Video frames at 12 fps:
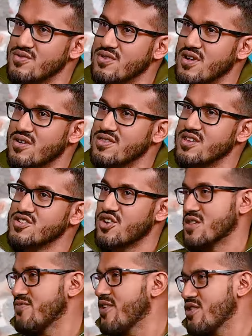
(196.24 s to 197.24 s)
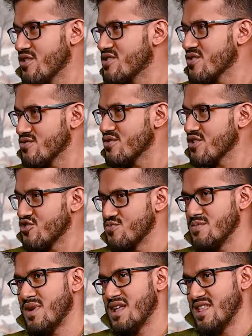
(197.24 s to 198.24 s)
কোনো কারণে শর্টফল হয়েছে কোনো কিছু বা
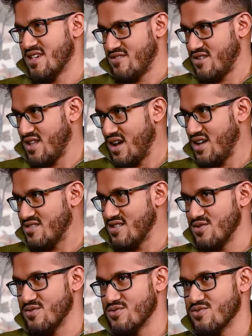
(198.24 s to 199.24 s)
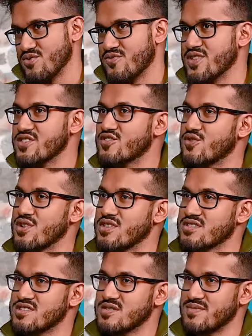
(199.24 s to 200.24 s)
মাল এক্সট্রা রাখা ছিল তো ফ্রিজ খুলে
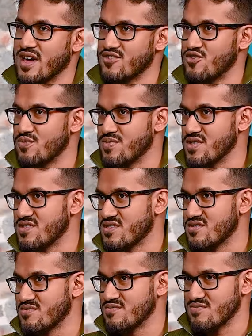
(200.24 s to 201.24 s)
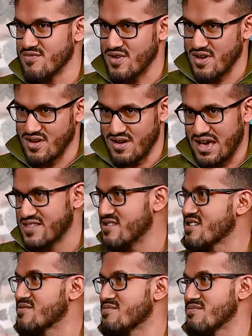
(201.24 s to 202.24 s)
দেখতাম একশো পিস
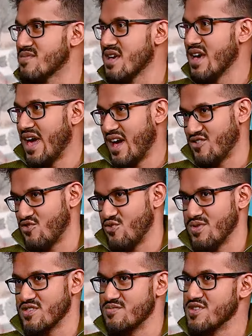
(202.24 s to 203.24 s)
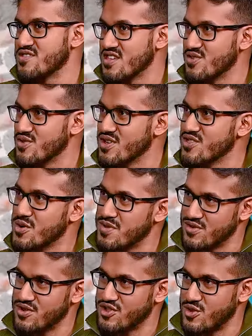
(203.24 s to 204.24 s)
আইসক্রিম একশো পিস মিষ্টি দই তো আমার
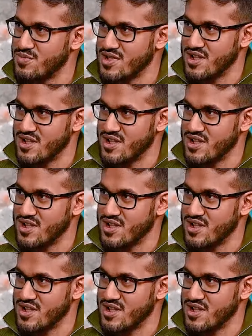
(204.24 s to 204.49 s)
ওগুলো নর্মাল